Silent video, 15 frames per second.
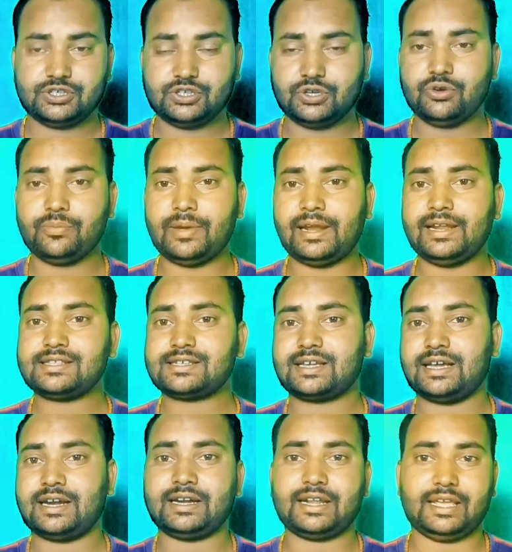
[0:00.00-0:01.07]
जीरो बैलेंस
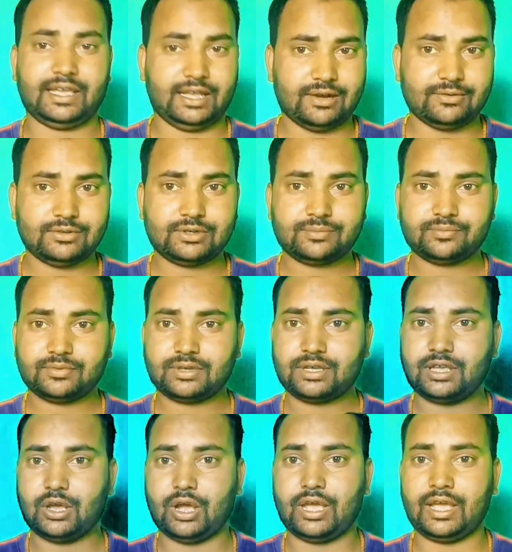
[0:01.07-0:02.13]
करंट अकाउंट
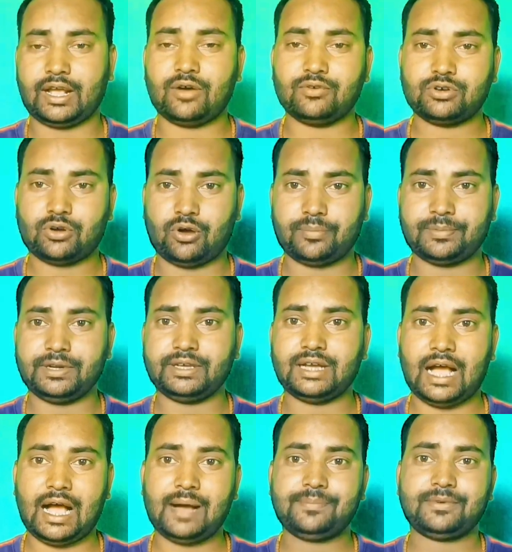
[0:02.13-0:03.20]
की अकाउंट
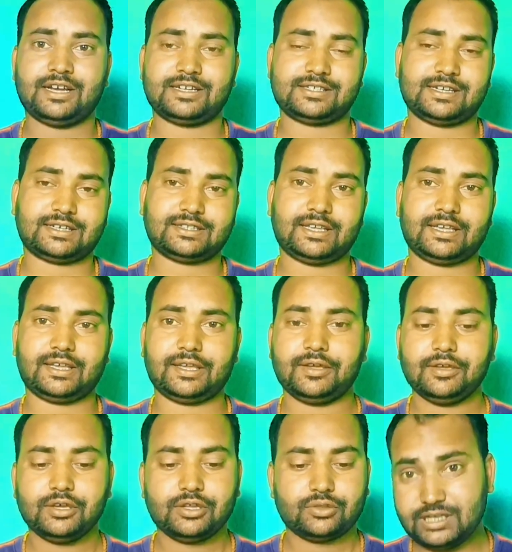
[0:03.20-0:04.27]
ओपनिंग आप कर सकते हैं